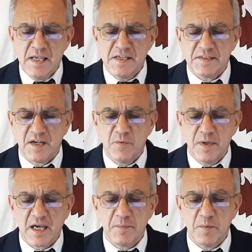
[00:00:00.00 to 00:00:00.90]
Será un
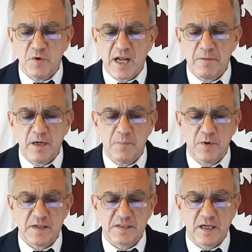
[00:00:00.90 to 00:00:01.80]
viaje memorable
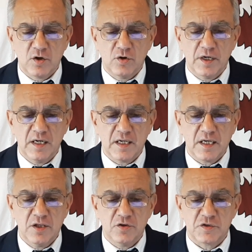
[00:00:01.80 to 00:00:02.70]
por hacerlo en el
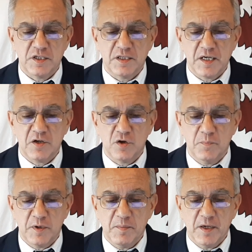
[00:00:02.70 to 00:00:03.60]
quinto centenario
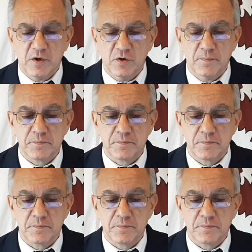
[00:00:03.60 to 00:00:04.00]
del primero,